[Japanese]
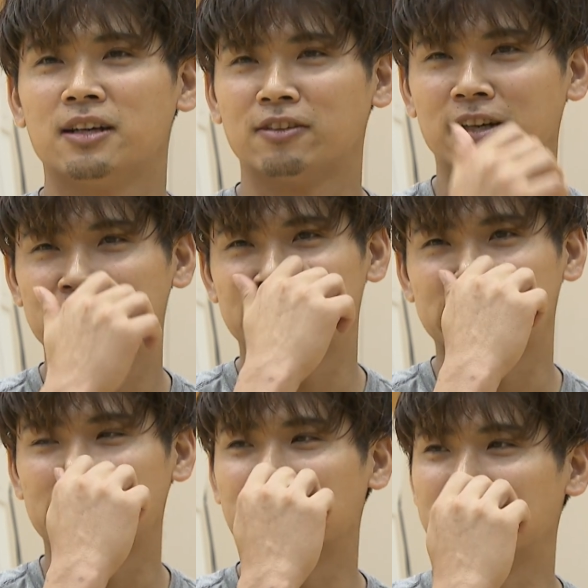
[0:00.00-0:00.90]
あの彼小
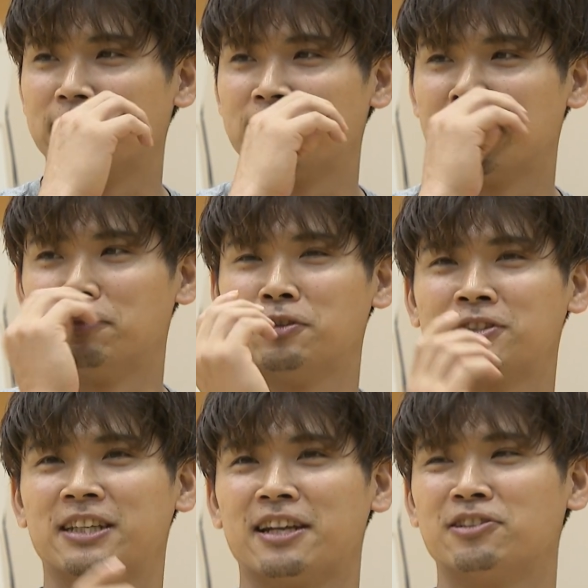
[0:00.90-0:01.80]
さいので
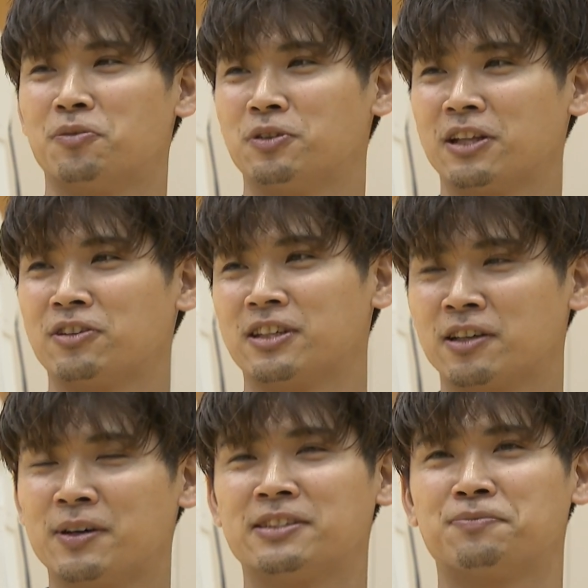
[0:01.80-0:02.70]
ブロックされると思った時に
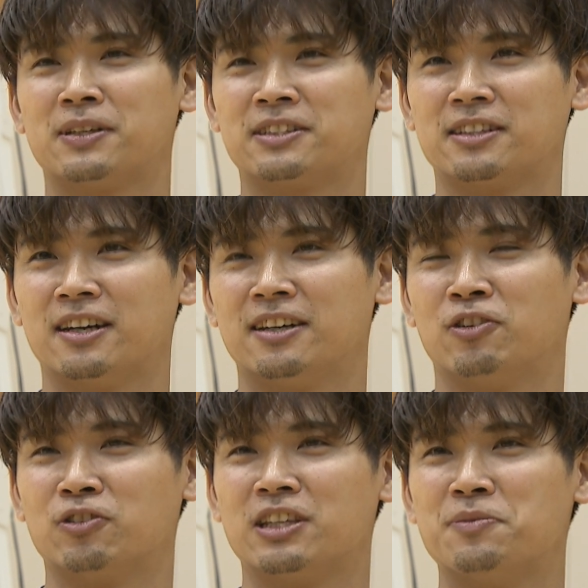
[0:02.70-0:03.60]
パスパスが
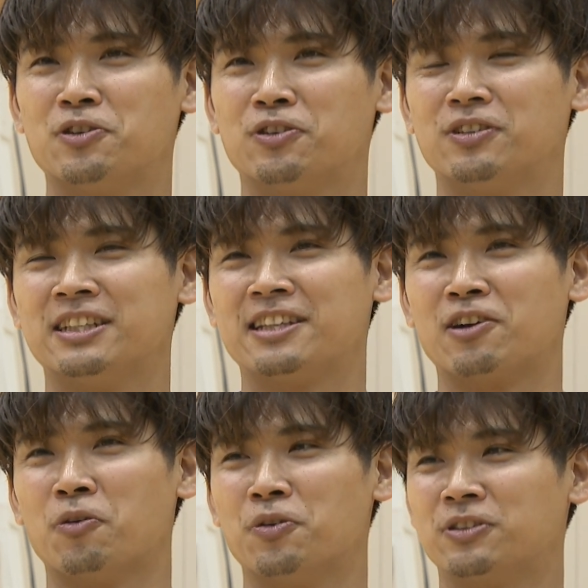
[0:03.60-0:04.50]
本当2秒
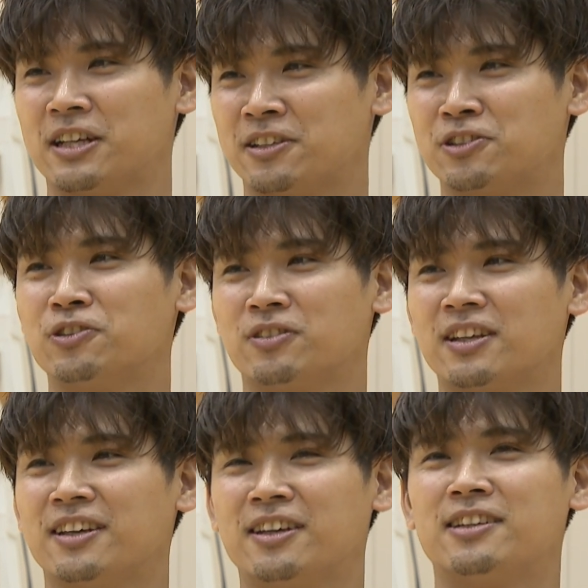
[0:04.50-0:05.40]
1.5秒ぐらいで来るので
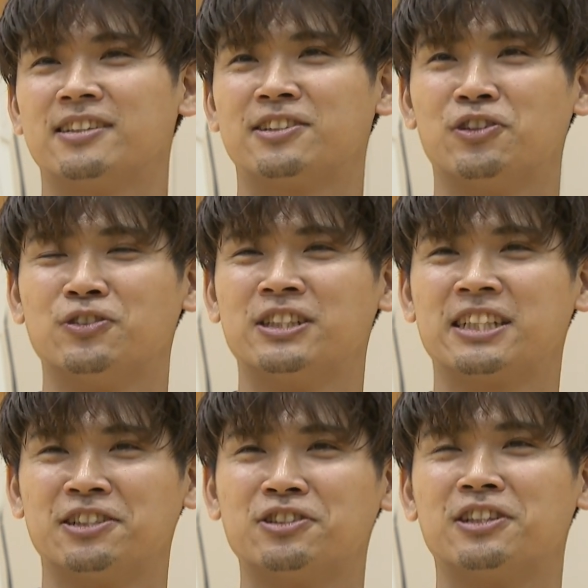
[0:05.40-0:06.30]
それを打ち
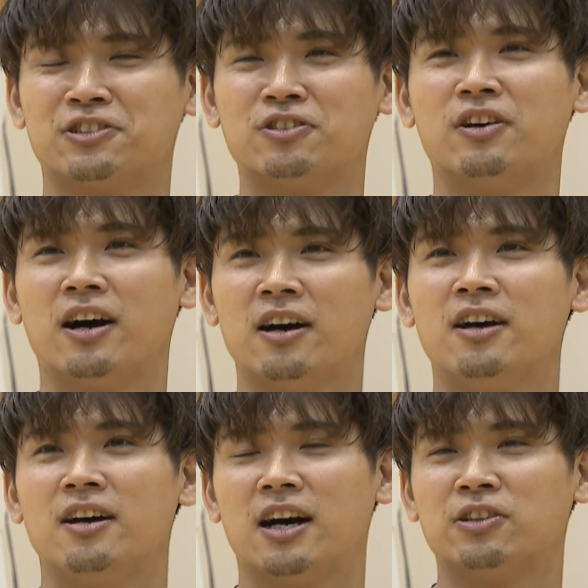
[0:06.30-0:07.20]
切るっていうのは
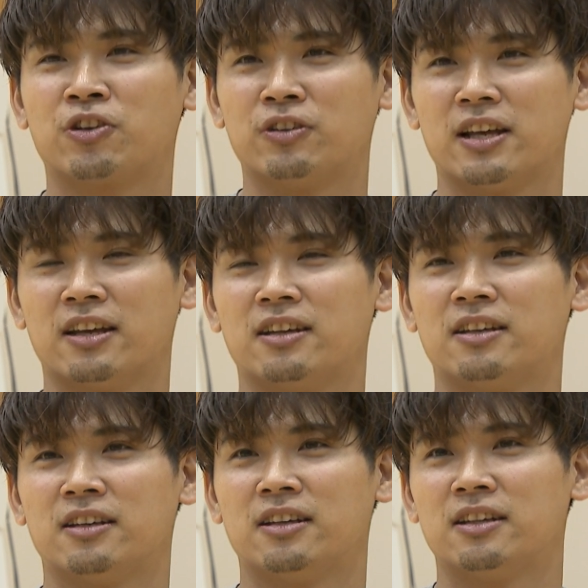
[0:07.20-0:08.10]
あの去年
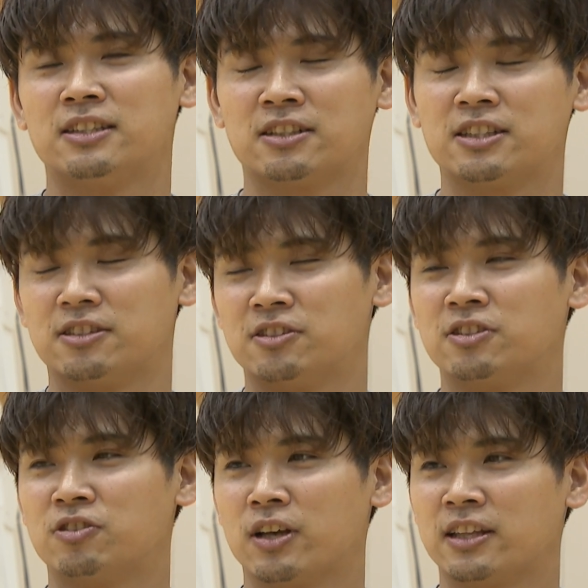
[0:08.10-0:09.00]
昨シーズン
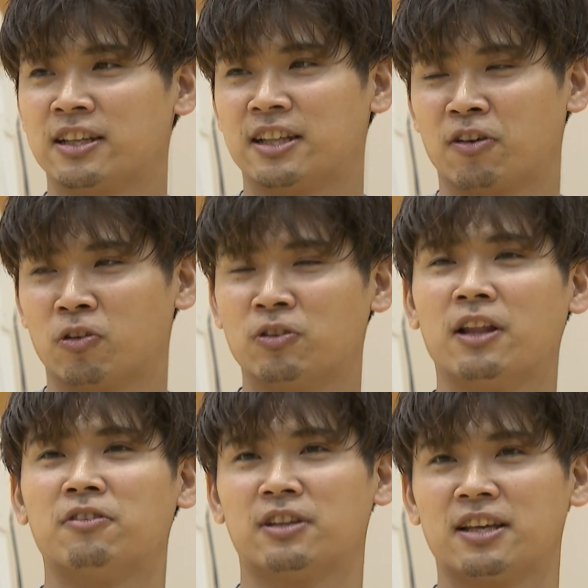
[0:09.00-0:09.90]
ずっとやってきたことな
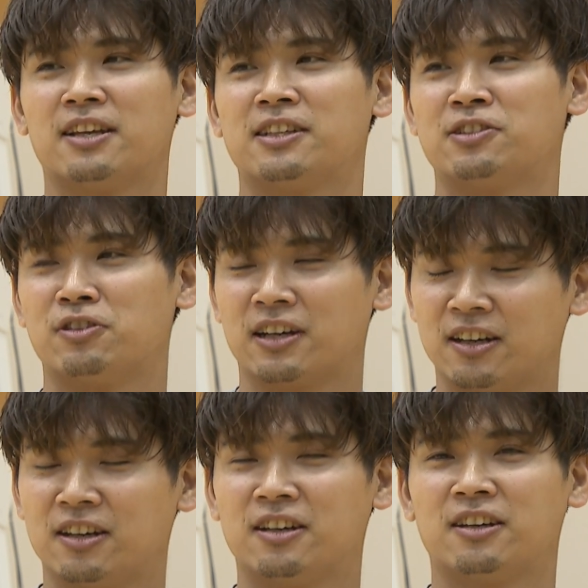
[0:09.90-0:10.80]
ので、うん、それが
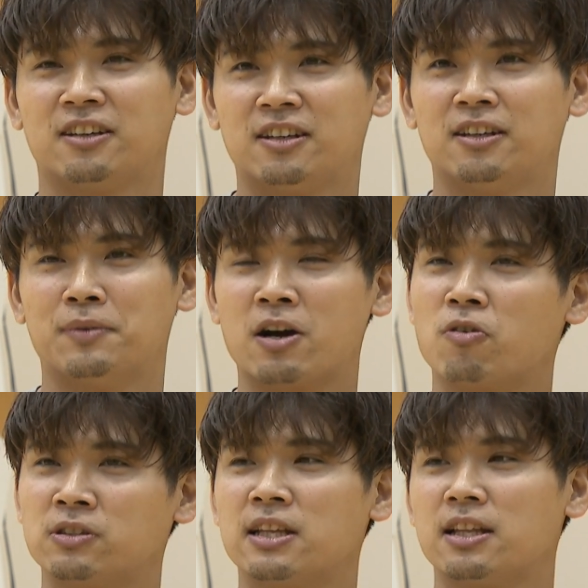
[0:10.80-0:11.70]
まあ、韓
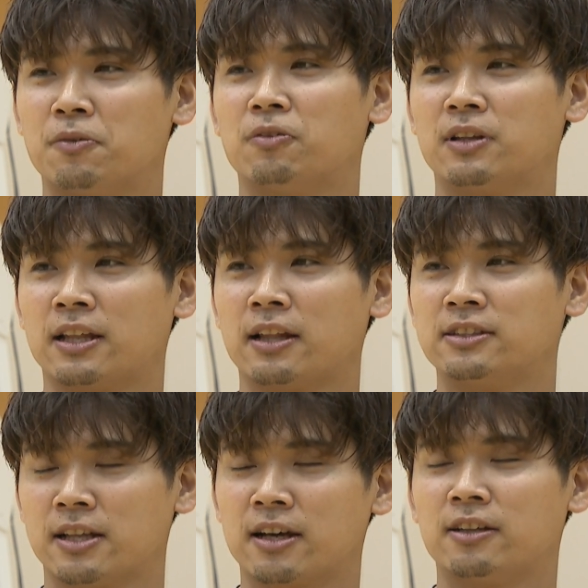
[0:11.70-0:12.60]
国戦でも出たん
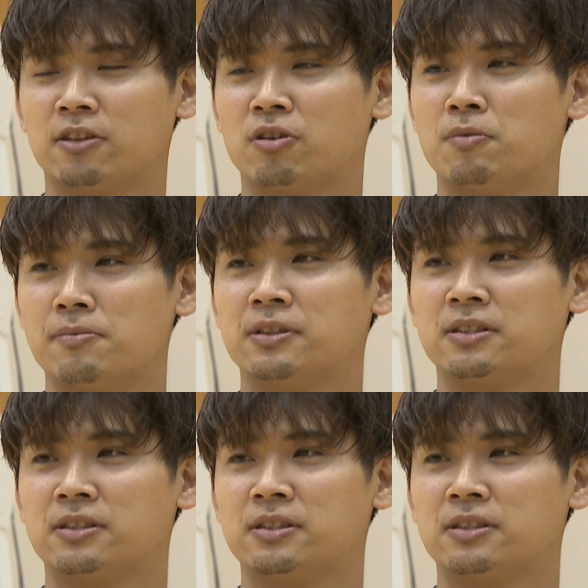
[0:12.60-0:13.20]
じゃないかなと思い